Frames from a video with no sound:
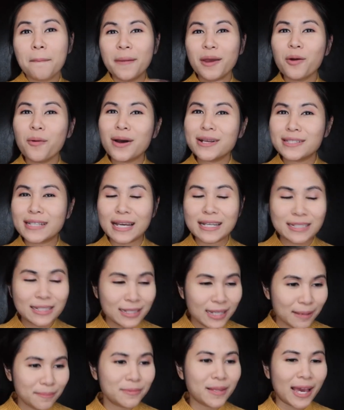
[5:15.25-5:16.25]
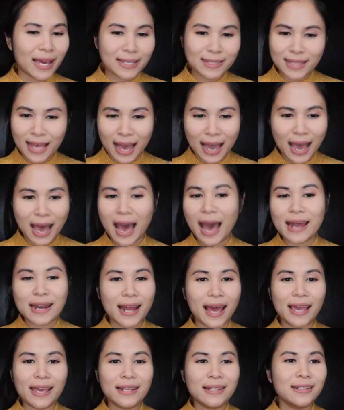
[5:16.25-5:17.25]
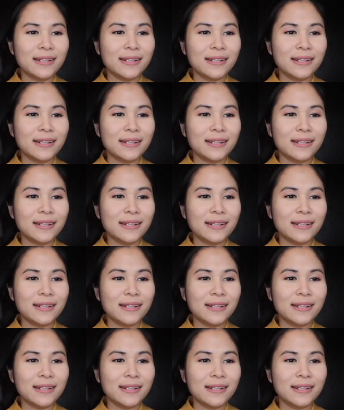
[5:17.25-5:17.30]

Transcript: ไม่ว่าจะอาชีพไหนสาขาไหน